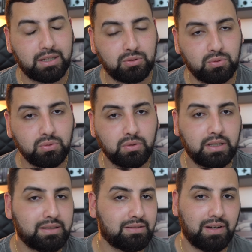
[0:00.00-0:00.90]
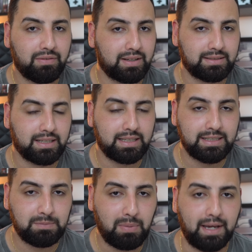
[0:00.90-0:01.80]
para tudo que se vai fazer aqui
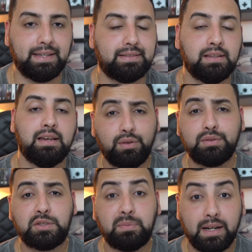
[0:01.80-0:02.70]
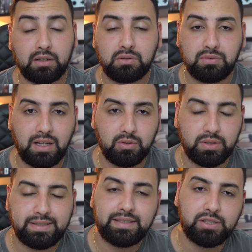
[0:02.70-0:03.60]
nesse país. Vamos esperar que os
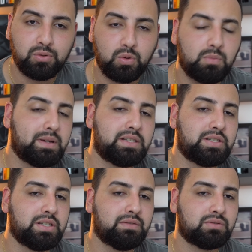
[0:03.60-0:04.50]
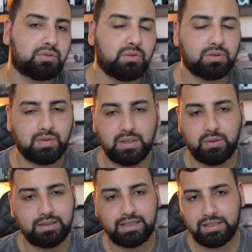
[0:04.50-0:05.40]
valores sejam competitivos com os
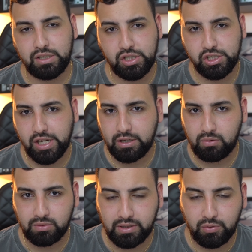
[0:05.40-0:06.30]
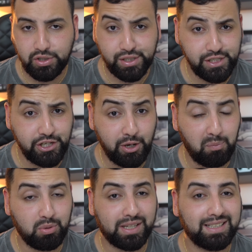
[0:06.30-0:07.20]
valores que a gente já encontra hoje em dia,
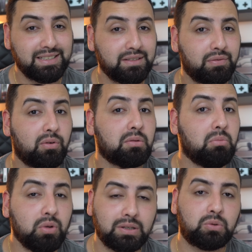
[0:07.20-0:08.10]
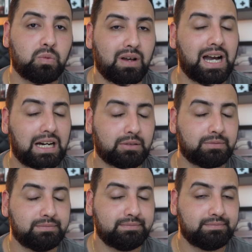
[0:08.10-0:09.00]
porque se for muito caro,